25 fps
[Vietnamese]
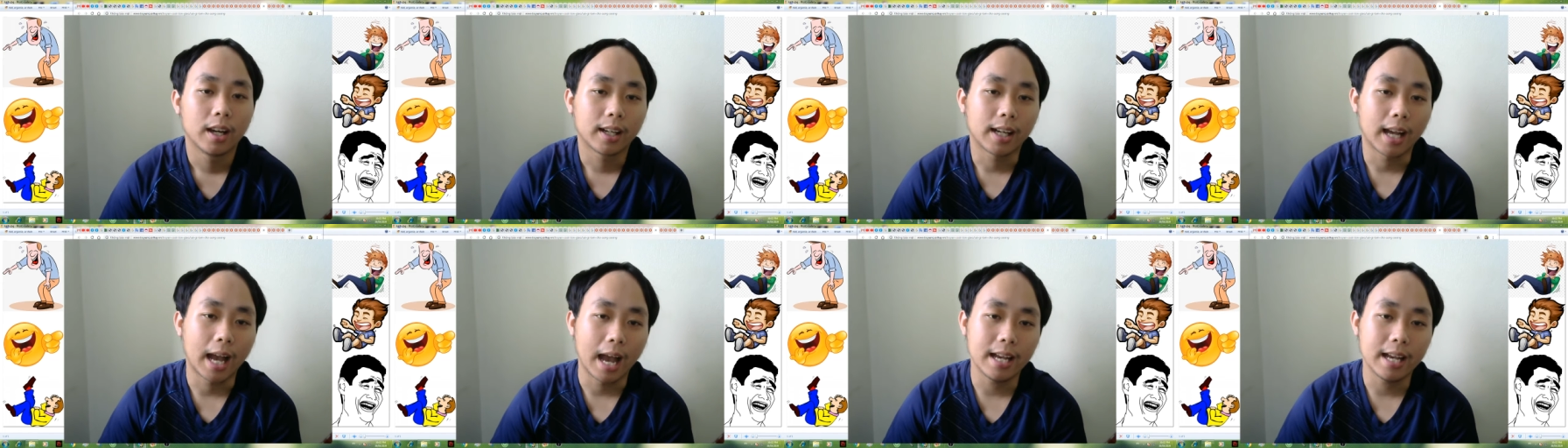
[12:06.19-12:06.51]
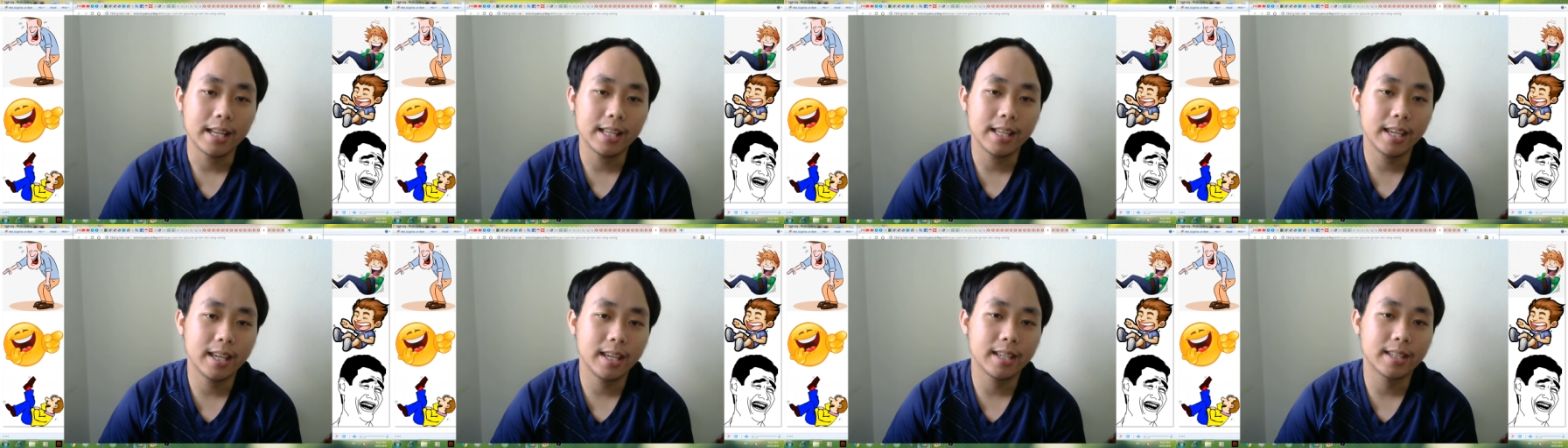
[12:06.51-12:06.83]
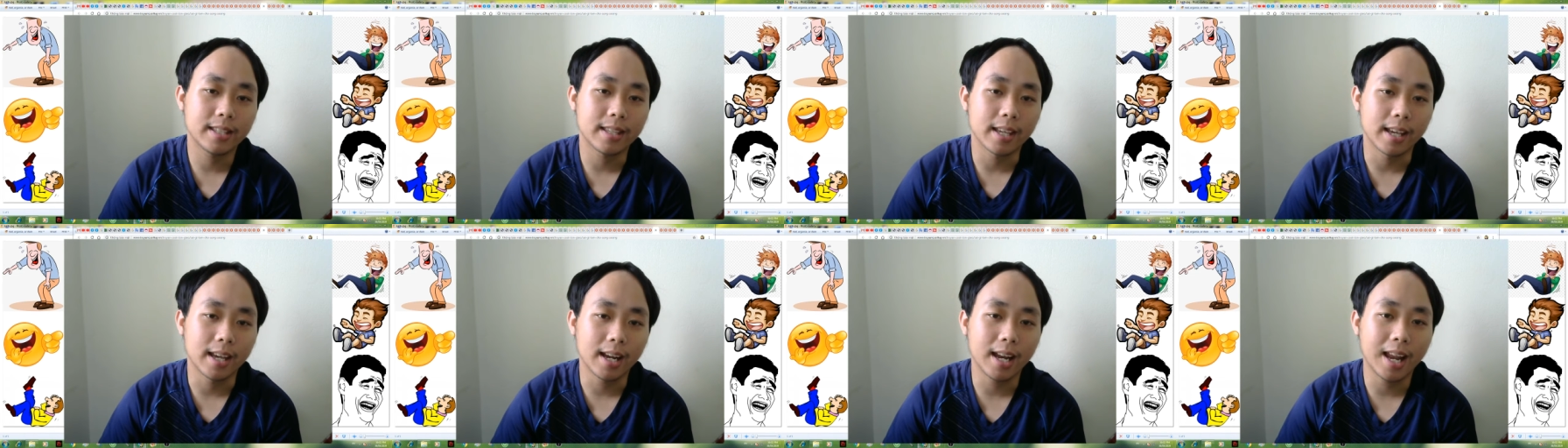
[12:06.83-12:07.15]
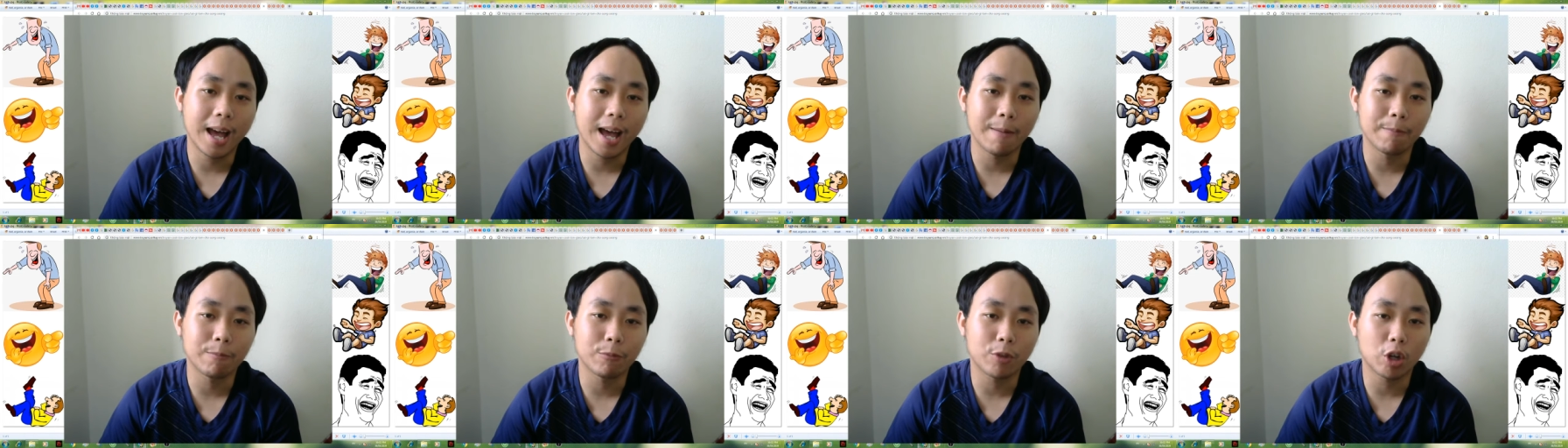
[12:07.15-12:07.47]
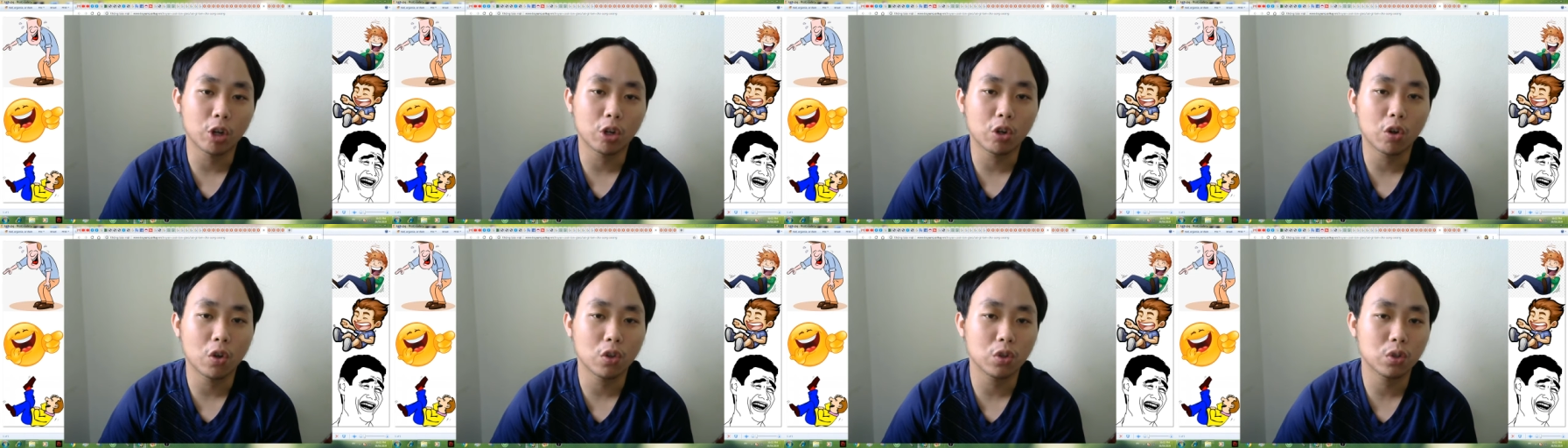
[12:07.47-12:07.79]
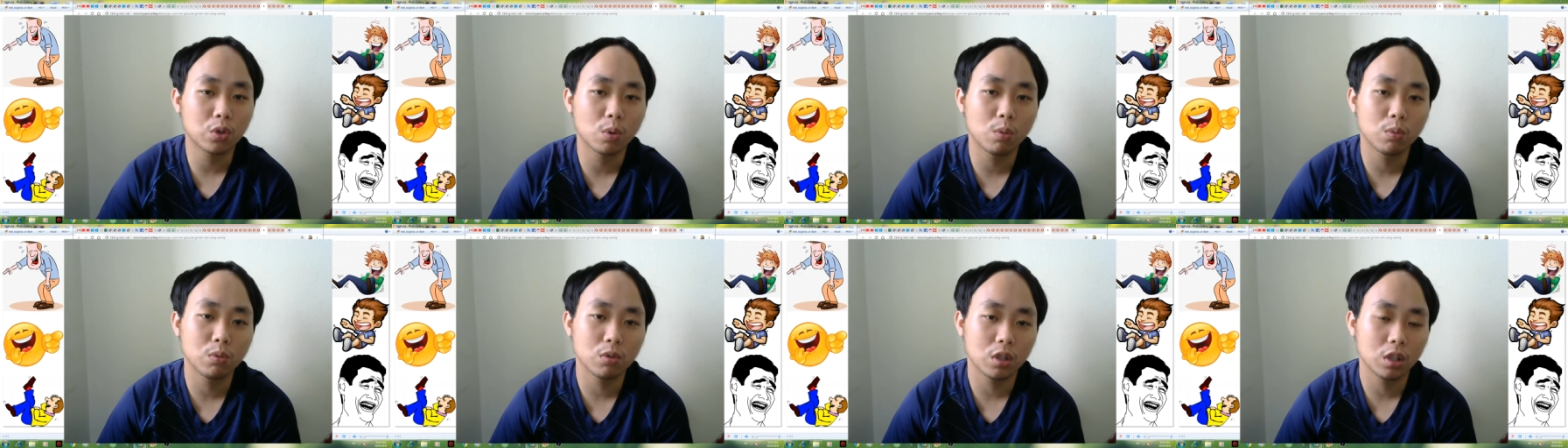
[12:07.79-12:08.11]
Cái gì sẽ làm cho con
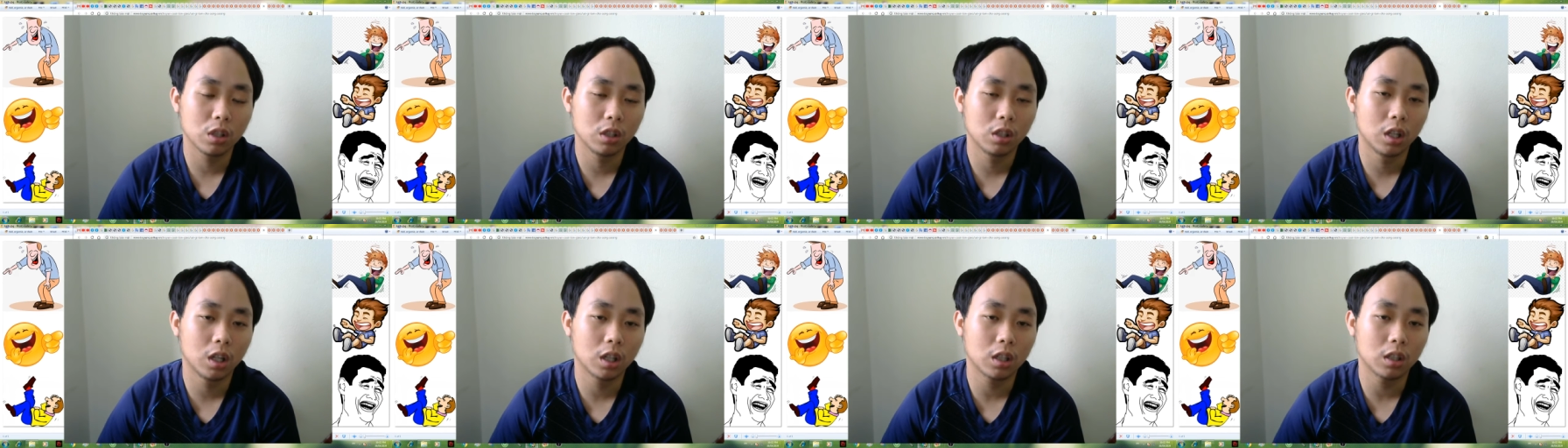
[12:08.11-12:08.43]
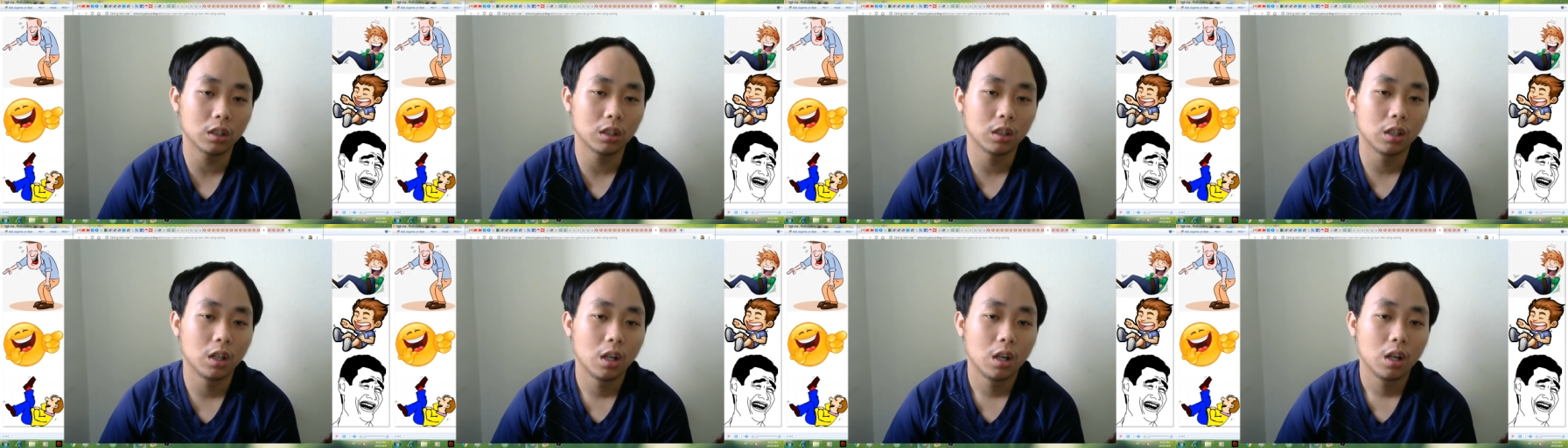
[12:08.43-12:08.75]
sung sướng